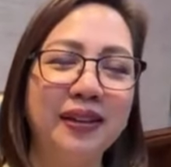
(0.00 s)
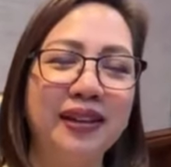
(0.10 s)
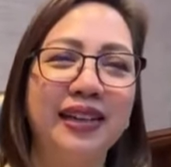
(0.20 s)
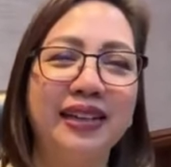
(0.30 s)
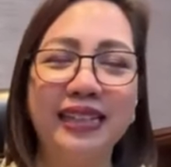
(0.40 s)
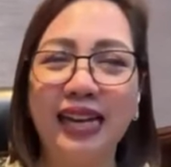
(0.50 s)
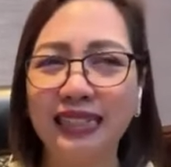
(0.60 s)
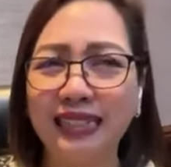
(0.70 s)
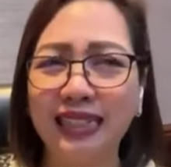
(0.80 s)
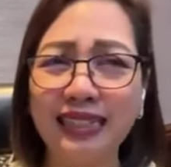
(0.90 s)
Kaya nga
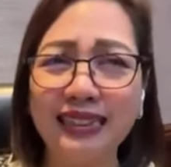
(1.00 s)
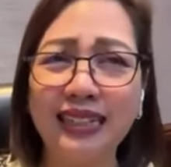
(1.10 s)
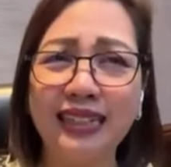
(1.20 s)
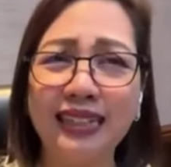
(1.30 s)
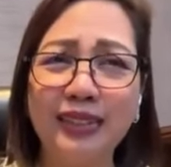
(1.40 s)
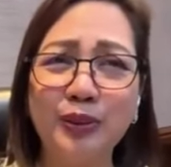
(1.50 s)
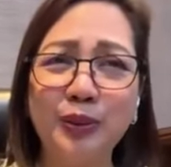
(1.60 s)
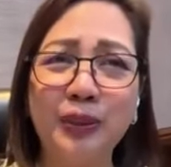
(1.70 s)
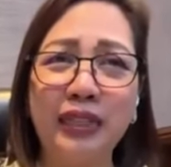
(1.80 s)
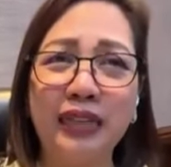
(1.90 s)
lahat na
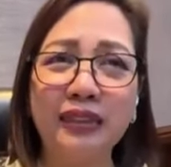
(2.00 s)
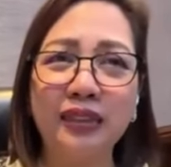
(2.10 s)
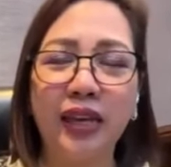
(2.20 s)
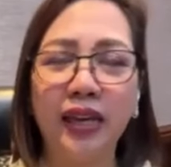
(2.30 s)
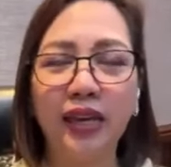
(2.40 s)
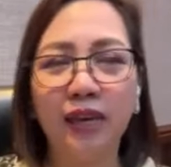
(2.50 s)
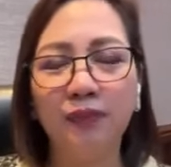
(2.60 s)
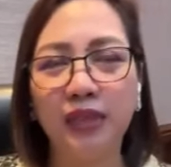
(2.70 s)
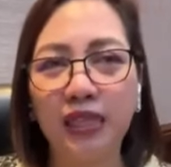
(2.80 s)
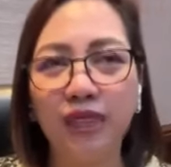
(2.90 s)
gulat, I, I, I
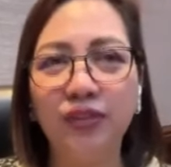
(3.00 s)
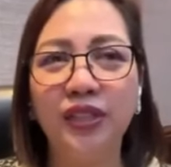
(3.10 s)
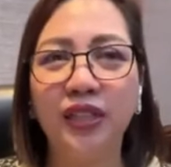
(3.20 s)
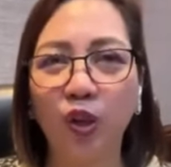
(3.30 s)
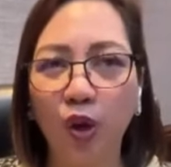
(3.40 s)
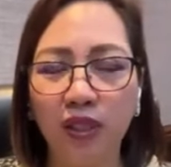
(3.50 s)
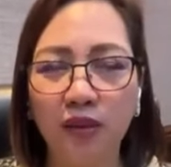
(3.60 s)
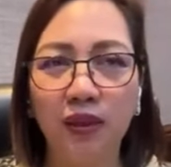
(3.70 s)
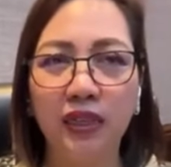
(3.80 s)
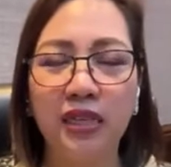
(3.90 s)
believe nagkaroon ng
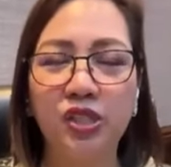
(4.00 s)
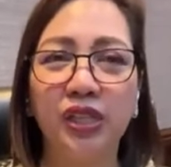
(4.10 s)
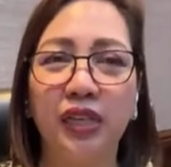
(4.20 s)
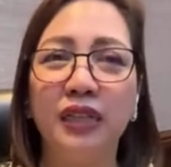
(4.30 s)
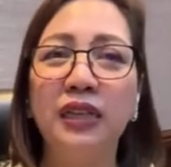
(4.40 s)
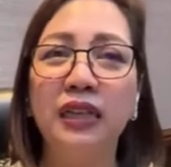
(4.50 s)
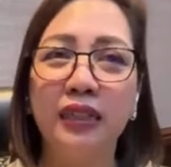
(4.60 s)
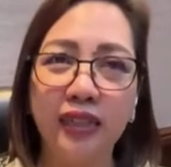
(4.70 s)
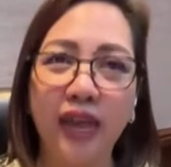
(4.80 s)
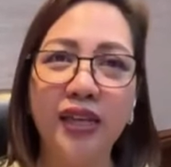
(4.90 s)
mali siya
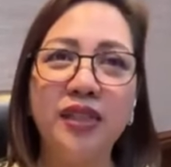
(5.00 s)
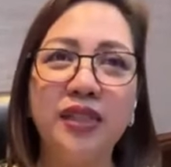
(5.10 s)
dahil nga